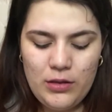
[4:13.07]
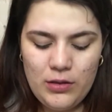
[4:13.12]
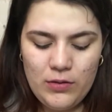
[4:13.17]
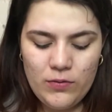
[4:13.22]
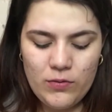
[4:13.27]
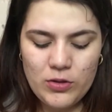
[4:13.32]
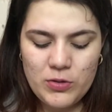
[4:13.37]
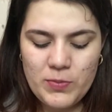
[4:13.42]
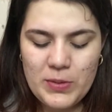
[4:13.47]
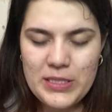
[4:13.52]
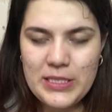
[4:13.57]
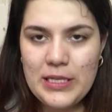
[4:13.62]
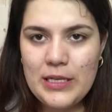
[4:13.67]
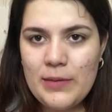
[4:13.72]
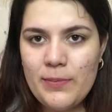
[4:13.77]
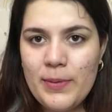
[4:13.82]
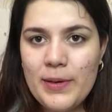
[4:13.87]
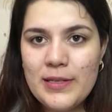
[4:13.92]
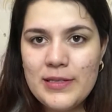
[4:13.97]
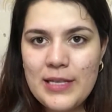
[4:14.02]
E eu vou
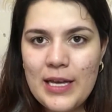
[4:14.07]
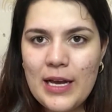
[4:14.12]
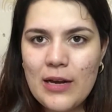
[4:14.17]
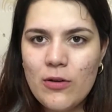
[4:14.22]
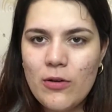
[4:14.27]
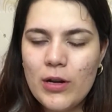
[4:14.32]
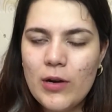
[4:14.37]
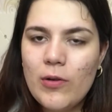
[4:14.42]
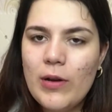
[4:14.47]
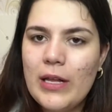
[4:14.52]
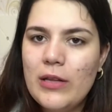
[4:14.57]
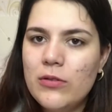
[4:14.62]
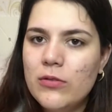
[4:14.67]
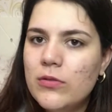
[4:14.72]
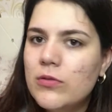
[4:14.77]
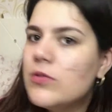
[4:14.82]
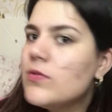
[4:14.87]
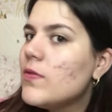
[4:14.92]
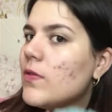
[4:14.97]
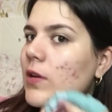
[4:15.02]
passar agora o lado
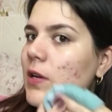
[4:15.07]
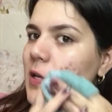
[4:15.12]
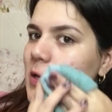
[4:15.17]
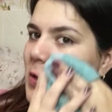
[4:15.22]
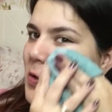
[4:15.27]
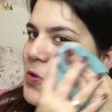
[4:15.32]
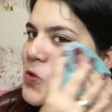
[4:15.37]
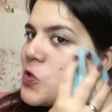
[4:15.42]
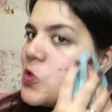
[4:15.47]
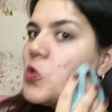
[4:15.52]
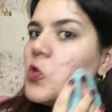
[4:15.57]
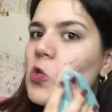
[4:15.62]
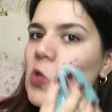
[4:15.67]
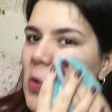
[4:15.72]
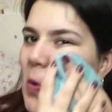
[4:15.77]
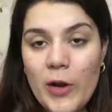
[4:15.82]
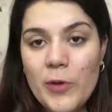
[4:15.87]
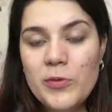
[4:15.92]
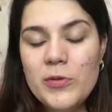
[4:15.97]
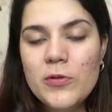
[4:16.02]
do esfoliante.
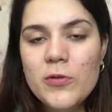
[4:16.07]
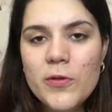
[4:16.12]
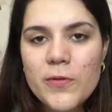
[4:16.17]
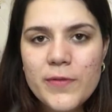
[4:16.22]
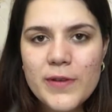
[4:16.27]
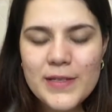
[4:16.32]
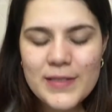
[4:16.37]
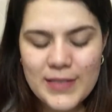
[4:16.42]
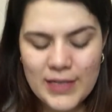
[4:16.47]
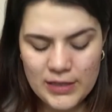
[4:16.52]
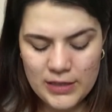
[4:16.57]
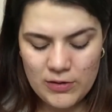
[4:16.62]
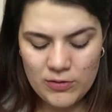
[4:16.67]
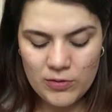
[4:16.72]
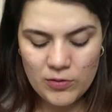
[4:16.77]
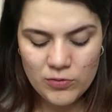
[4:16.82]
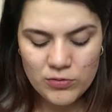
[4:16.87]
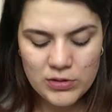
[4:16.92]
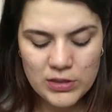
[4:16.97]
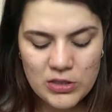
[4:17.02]
Olha, eu preciso confessar que eu
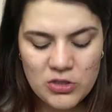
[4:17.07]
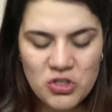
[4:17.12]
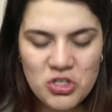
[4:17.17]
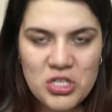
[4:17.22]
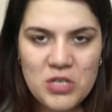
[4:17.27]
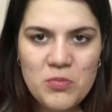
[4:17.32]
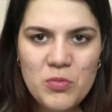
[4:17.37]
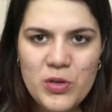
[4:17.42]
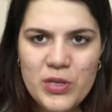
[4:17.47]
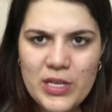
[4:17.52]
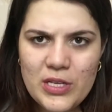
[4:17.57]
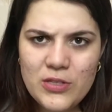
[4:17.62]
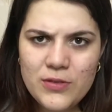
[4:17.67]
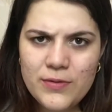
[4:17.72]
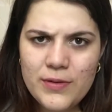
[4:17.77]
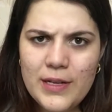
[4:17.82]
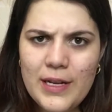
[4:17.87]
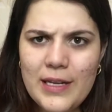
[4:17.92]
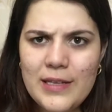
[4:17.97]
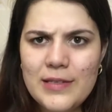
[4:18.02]
não senti muita
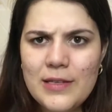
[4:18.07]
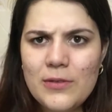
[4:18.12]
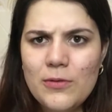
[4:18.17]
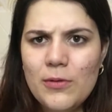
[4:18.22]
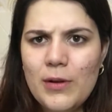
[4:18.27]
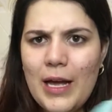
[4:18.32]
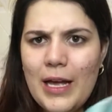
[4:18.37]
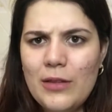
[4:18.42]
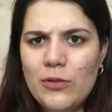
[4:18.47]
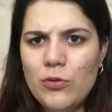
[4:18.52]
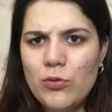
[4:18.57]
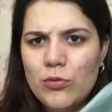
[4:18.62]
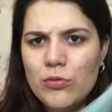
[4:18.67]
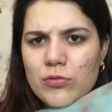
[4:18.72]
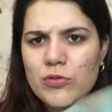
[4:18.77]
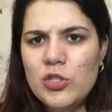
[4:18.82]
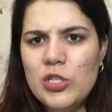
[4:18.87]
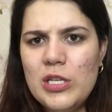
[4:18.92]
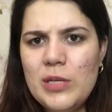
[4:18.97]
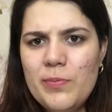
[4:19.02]
diferença do lado
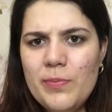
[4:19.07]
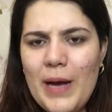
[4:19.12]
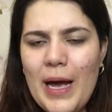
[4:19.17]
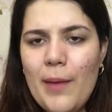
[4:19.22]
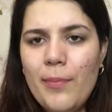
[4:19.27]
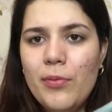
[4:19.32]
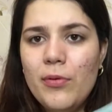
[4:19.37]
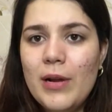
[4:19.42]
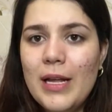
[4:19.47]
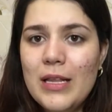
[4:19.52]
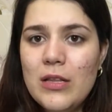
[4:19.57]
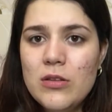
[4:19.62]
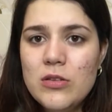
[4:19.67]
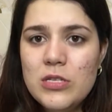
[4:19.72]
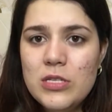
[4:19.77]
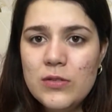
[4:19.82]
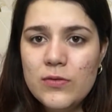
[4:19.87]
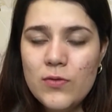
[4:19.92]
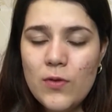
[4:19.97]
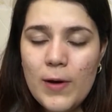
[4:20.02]
de limpar pro lado
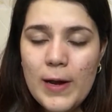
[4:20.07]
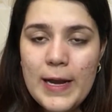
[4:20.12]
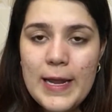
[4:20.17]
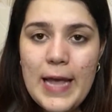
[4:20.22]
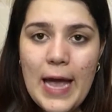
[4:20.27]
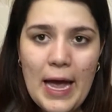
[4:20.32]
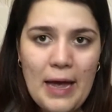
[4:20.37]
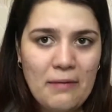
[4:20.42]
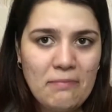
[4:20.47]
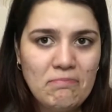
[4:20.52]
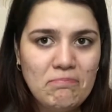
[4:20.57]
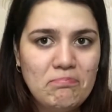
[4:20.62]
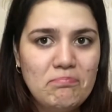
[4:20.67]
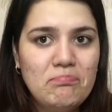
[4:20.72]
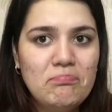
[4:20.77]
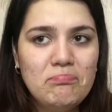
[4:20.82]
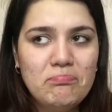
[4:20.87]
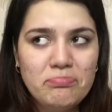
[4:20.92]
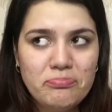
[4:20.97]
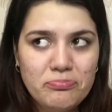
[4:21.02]
de esfoliar.
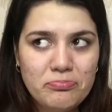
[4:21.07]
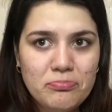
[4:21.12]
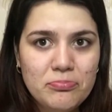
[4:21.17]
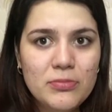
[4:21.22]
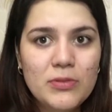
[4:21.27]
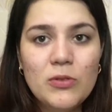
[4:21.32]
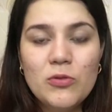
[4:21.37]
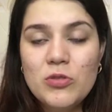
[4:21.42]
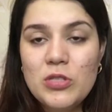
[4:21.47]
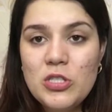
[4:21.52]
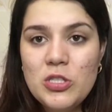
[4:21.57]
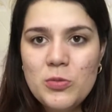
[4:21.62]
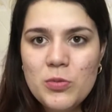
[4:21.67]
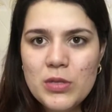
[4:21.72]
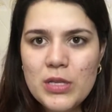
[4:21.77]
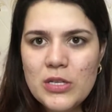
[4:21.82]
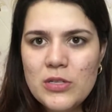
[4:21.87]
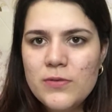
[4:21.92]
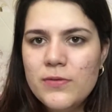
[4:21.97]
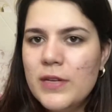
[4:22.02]
Não senti
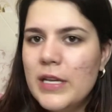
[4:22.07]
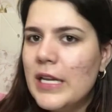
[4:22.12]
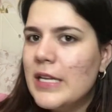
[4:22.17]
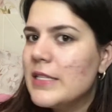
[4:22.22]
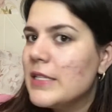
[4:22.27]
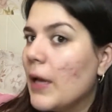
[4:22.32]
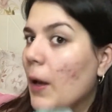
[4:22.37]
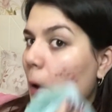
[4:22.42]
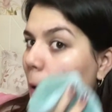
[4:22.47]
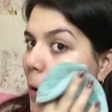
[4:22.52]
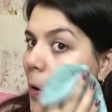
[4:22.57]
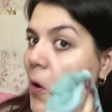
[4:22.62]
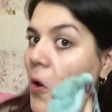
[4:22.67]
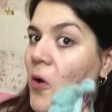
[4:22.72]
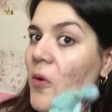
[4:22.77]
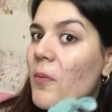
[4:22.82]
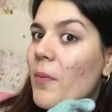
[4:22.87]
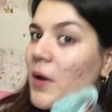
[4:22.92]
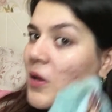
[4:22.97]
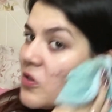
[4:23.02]
muita diferença.
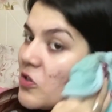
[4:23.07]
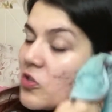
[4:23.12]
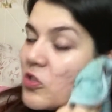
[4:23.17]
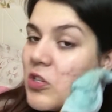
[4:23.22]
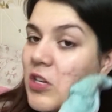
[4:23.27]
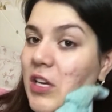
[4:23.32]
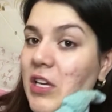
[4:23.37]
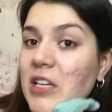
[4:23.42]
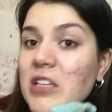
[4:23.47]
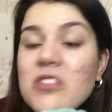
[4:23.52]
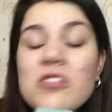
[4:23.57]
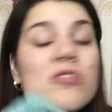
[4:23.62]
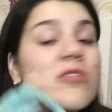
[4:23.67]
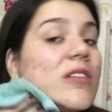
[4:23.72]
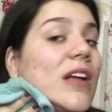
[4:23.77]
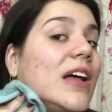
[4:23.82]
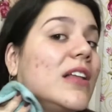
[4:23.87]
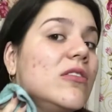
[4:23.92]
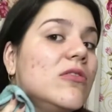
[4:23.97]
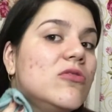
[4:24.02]
Mas, gente, o
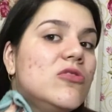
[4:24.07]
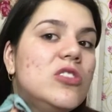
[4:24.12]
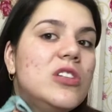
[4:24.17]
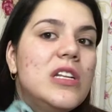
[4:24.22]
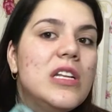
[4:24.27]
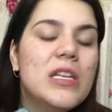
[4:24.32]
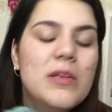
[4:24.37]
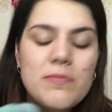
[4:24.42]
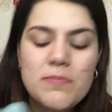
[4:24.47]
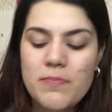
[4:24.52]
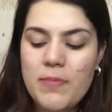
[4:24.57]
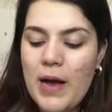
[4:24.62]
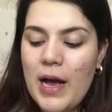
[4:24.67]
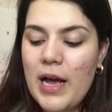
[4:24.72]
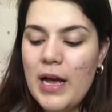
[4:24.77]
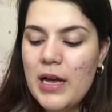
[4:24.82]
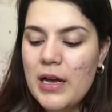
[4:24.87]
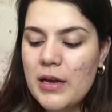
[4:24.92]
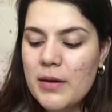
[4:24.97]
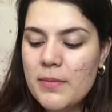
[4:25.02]
lado de
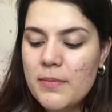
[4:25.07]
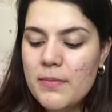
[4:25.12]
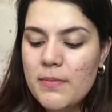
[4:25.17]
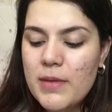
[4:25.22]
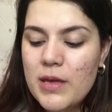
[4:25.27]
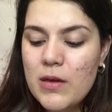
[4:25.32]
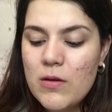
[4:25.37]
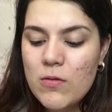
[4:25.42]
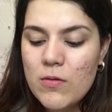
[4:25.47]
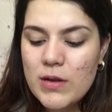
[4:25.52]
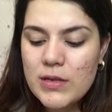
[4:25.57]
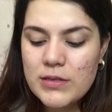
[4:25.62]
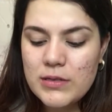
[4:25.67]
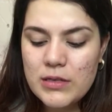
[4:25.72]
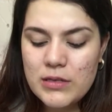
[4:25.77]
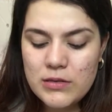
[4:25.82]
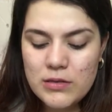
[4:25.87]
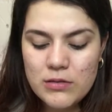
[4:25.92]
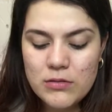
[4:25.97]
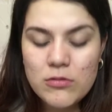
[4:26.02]
limpar, meu, é
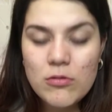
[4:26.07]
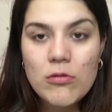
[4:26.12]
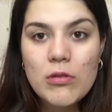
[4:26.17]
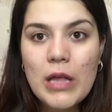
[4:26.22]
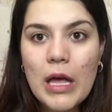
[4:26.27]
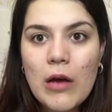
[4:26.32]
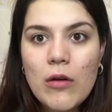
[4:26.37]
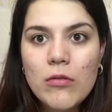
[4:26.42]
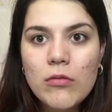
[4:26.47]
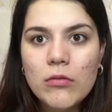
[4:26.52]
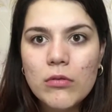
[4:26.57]
sensacional.